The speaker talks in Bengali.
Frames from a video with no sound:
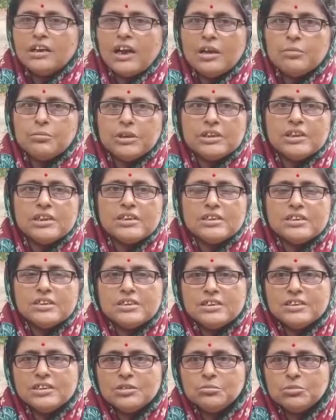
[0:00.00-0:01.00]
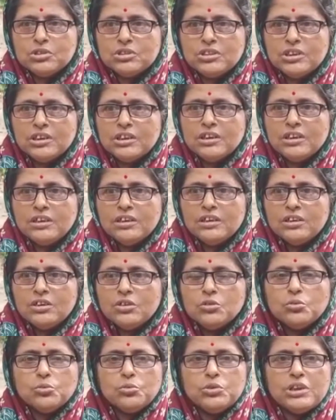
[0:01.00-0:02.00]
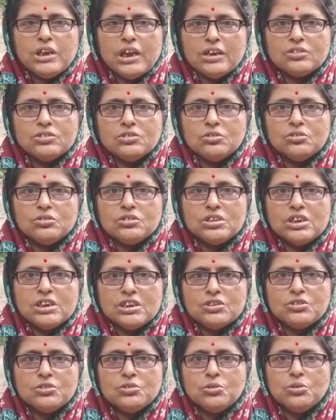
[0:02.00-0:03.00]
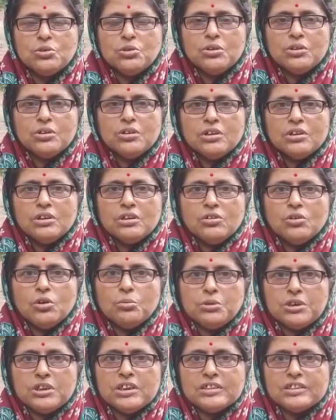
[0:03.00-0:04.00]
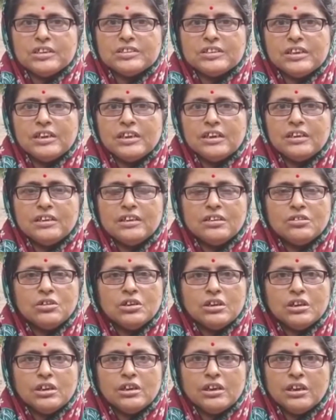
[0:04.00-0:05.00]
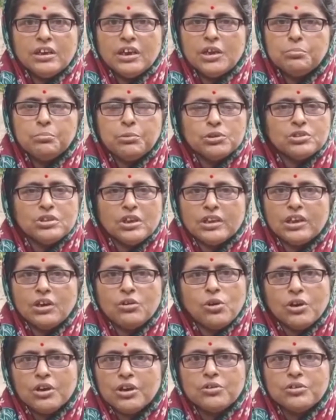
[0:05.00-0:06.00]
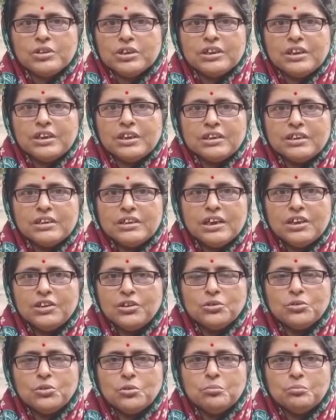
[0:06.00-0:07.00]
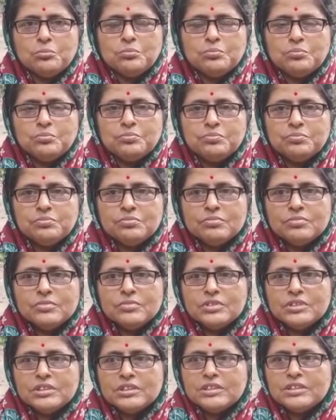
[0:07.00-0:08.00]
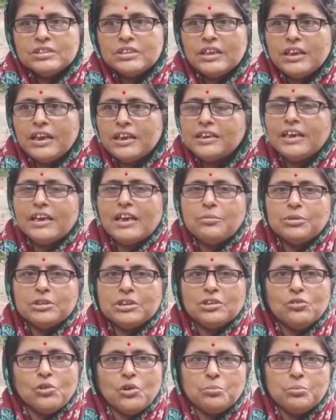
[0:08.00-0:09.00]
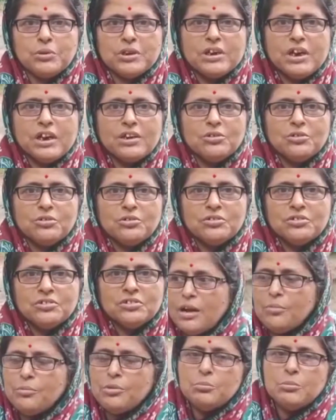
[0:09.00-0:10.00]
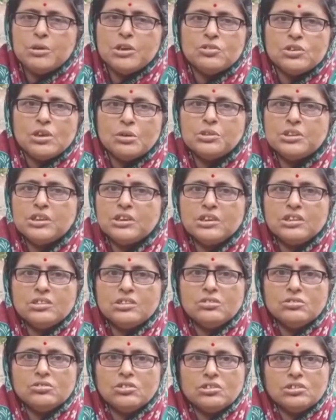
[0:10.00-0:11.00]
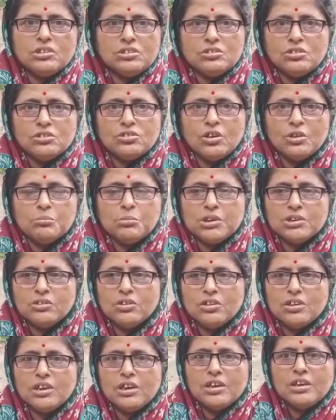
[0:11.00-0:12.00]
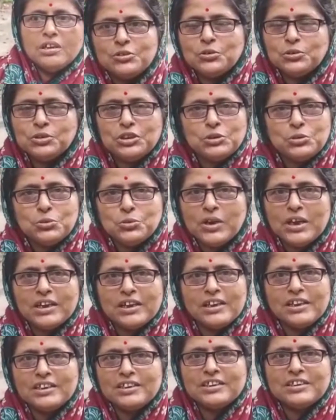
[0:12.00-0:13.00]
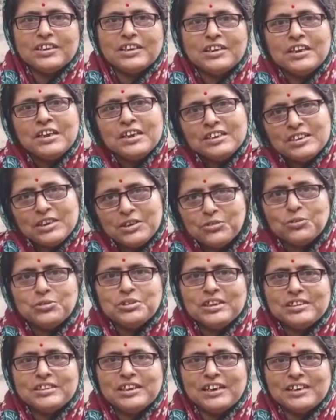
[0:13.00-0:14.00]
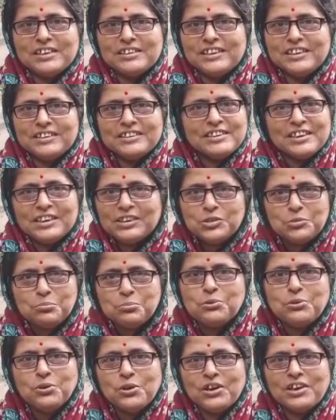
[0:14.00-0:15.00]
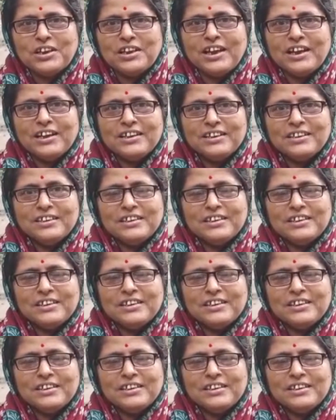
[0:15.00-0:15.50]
গাইমাদা ডিস্ট্রিক্টের মধ্যে উনি একজন শ্রেষ্ঠ অভিনেতা ছিলেন এরপর তার কেউ হয়ে ওঠেনি এইরকম তো এটাই আমাদের গর্বের কারণ গ্রামের মানুষ আমাদেরকে তো যথেষ্ট সম্মান করে নদী শুকায় গেলে সেটা সে নদীই থাকে দেয় সেটা কিন্তু পুকুর হয় না